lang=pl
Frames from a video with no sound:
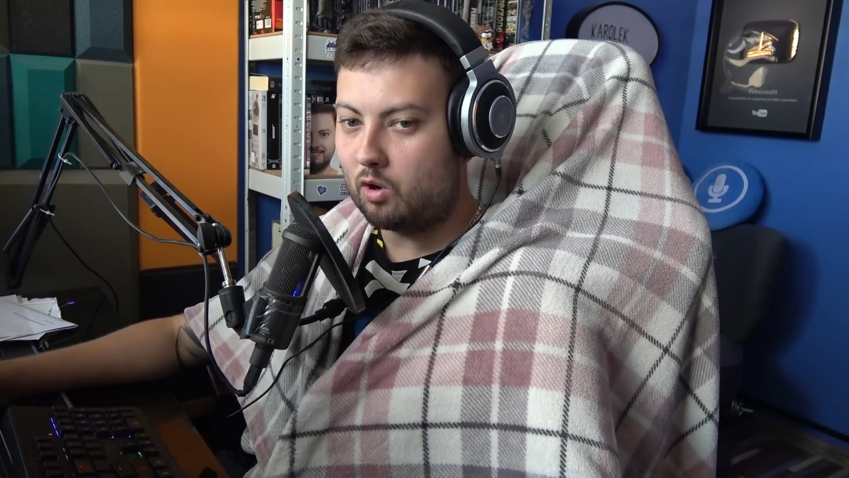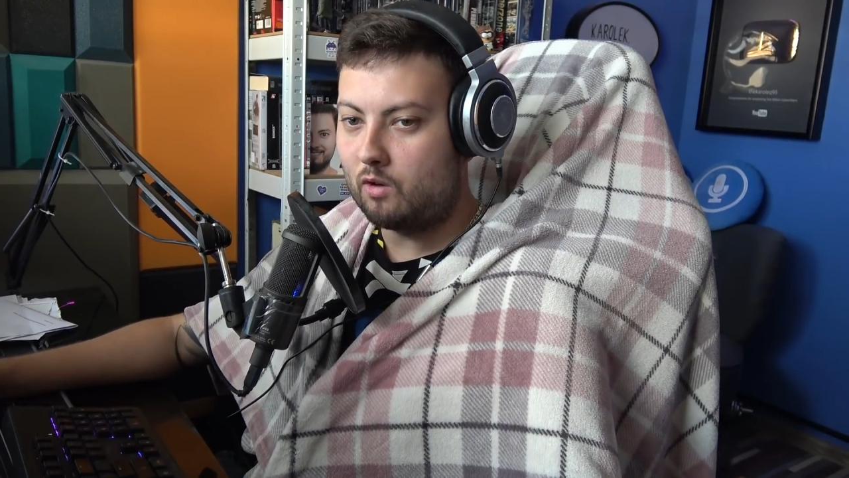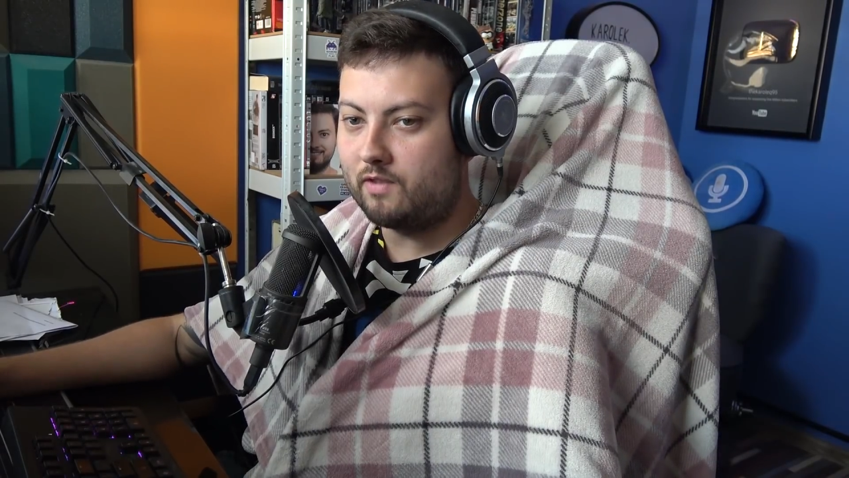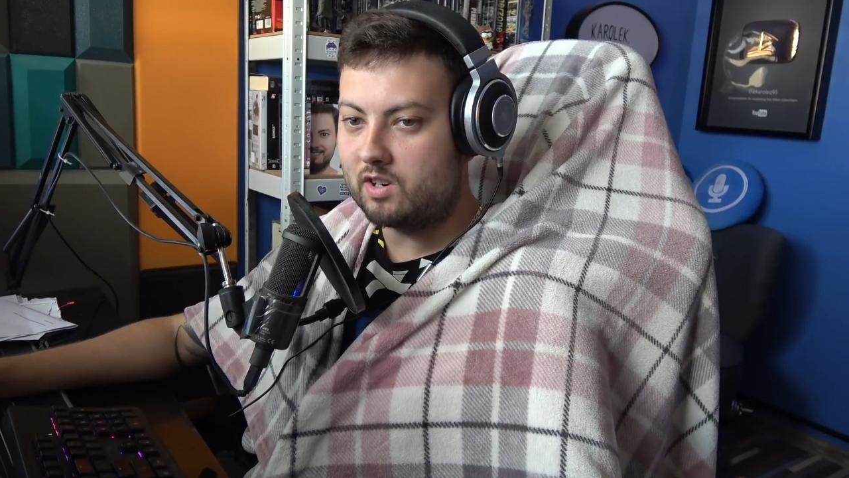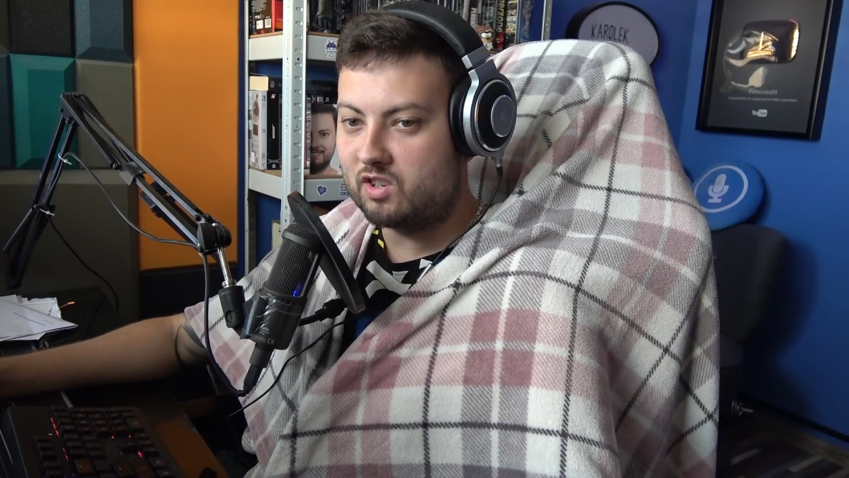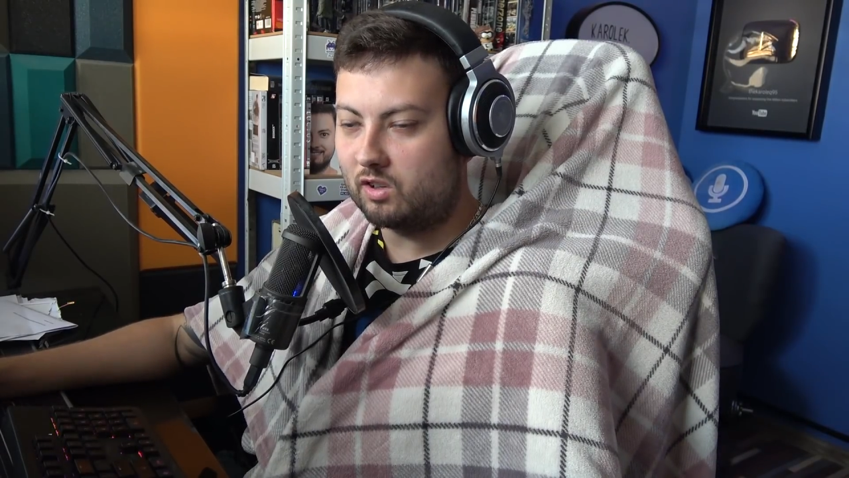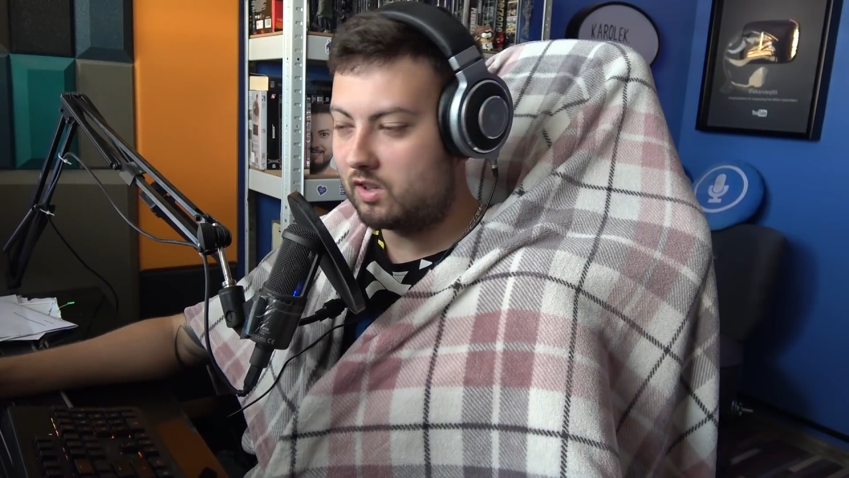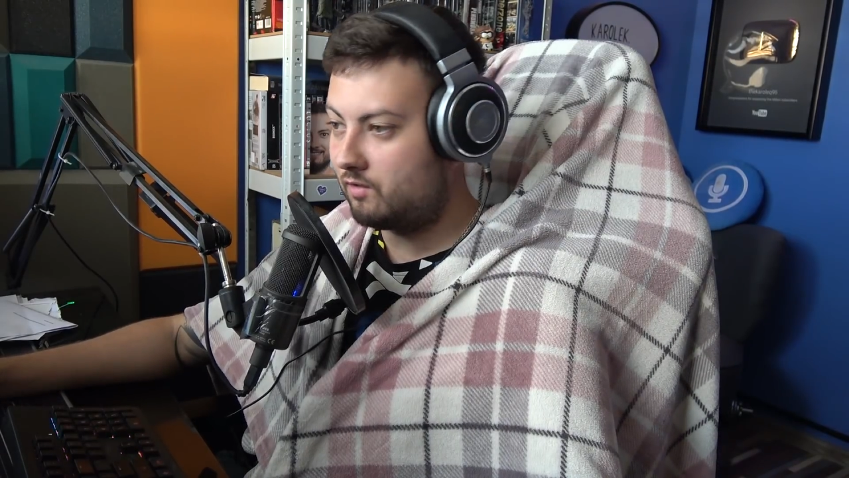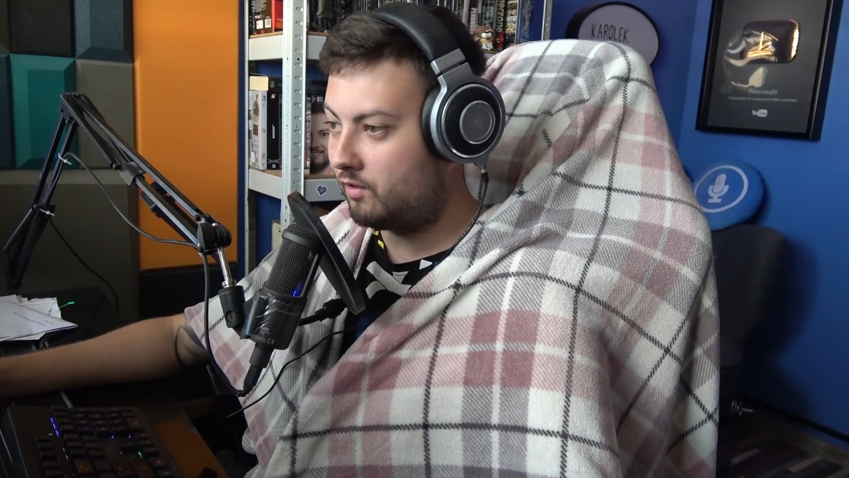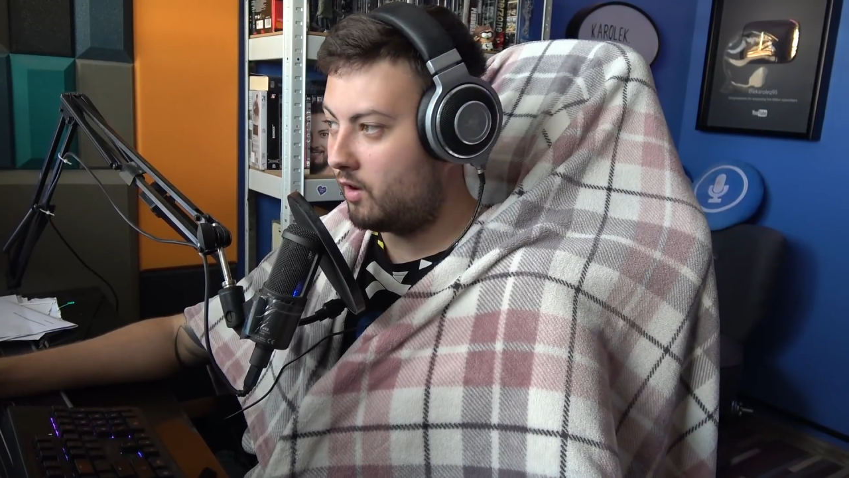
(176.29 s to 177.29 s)
skoro wiesz, że
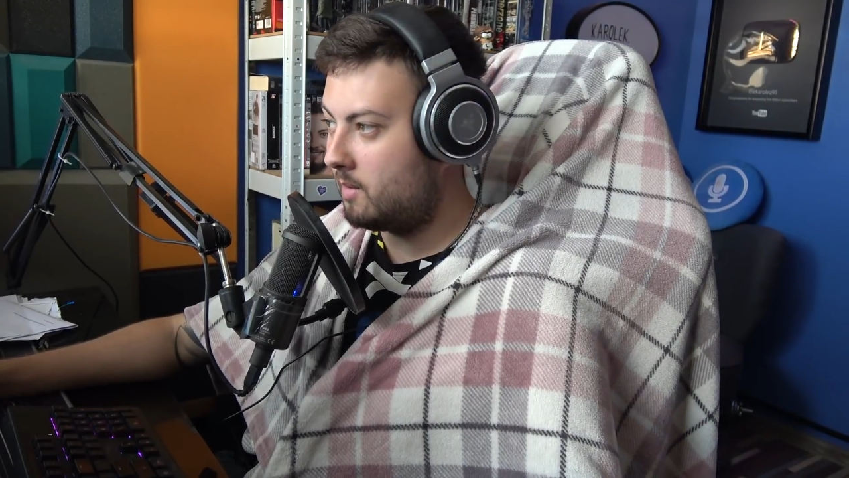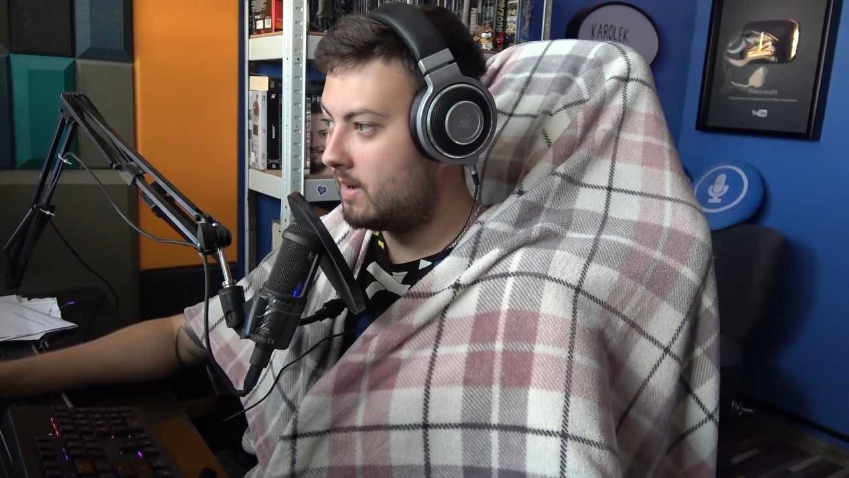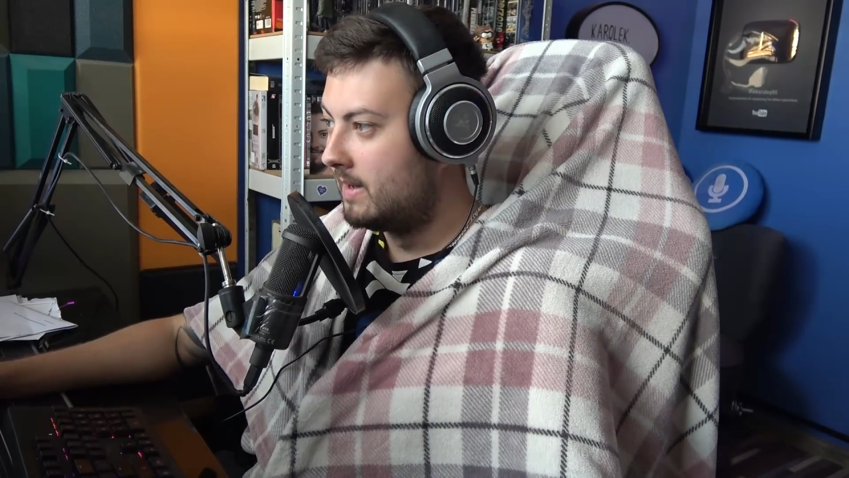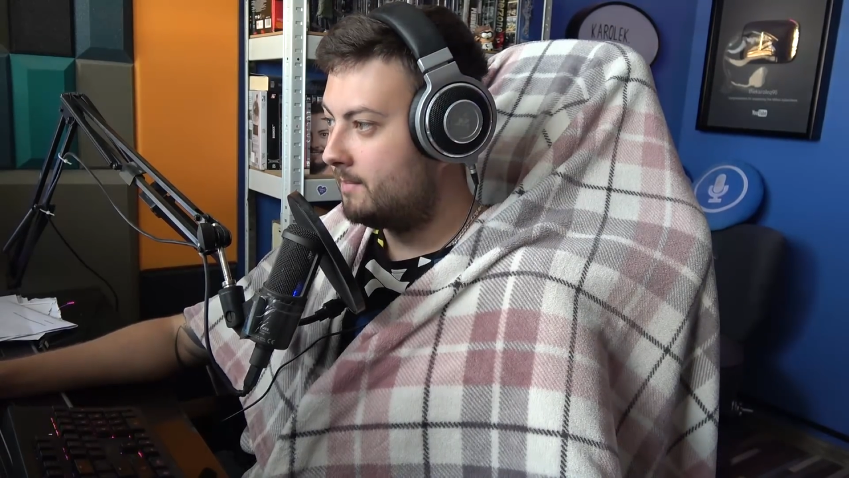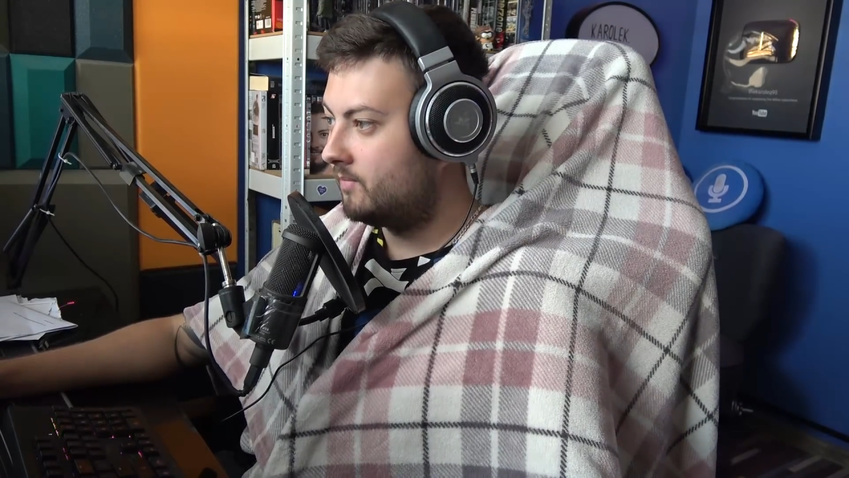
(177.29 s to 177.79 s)
to jest w twoim,